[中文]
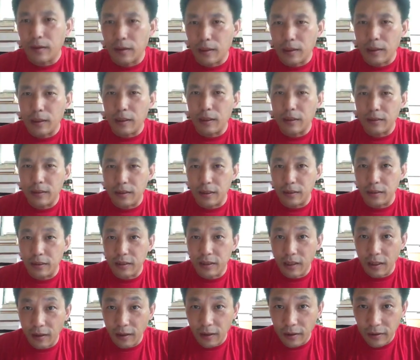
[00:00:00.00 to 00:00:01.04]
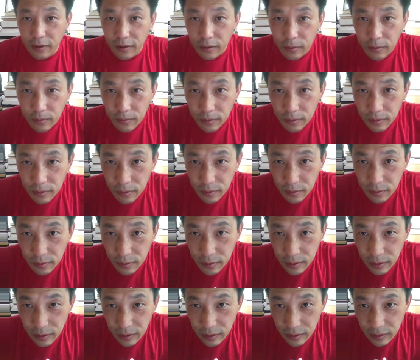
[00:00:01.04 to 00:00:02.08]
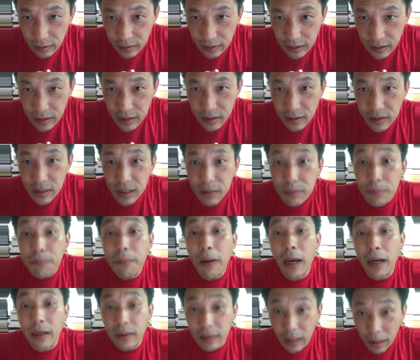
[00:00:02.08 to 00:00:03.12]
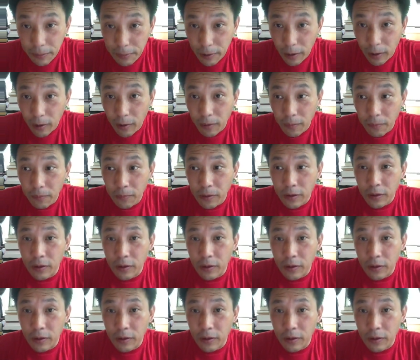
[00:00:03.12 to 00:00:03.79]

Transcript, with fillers: 呃，请香港的这个年轻人，您派个代表。